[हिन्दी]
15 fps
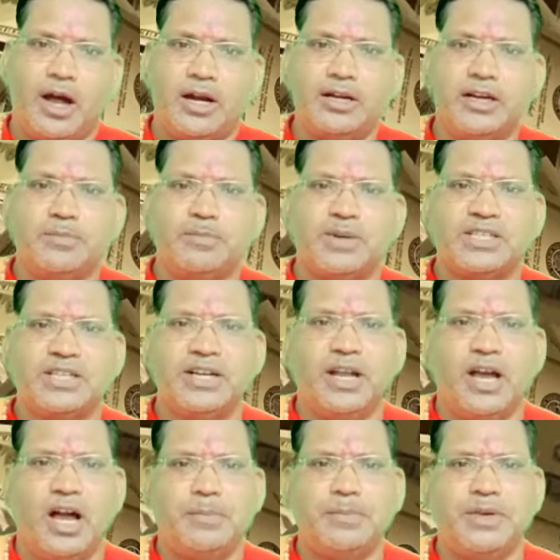100 परसेंट
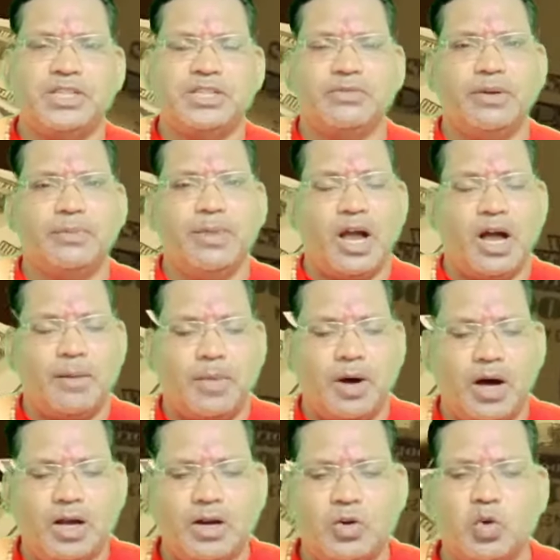आपके जीवन में
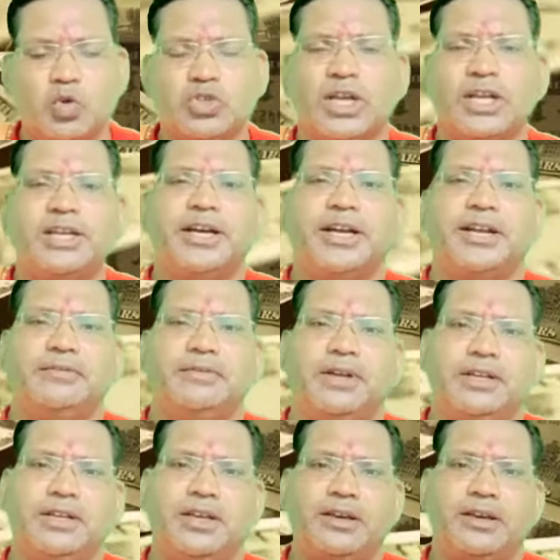अपार खुशहाली आने
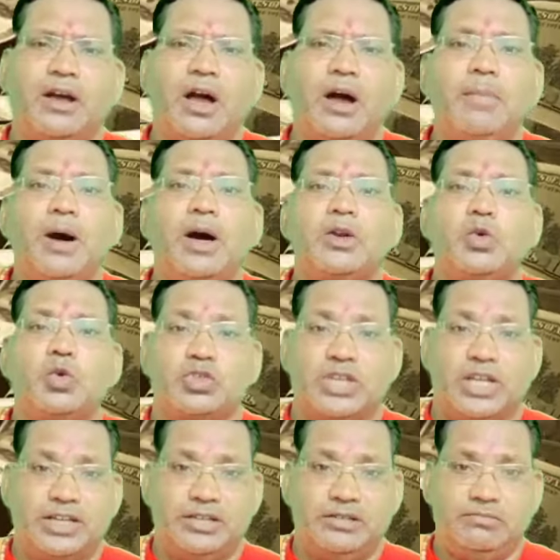वाली है अपार
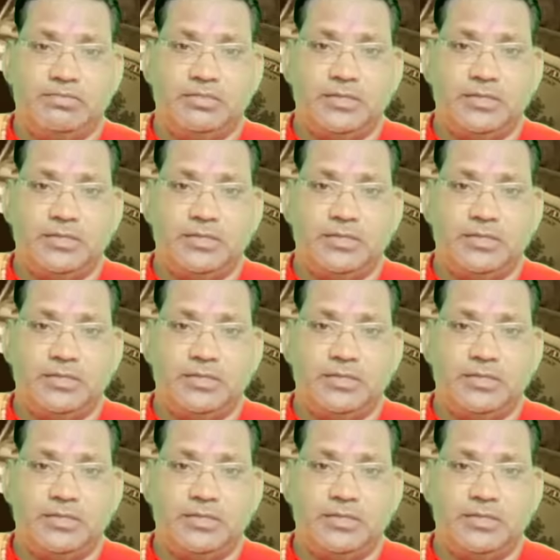खुशहाली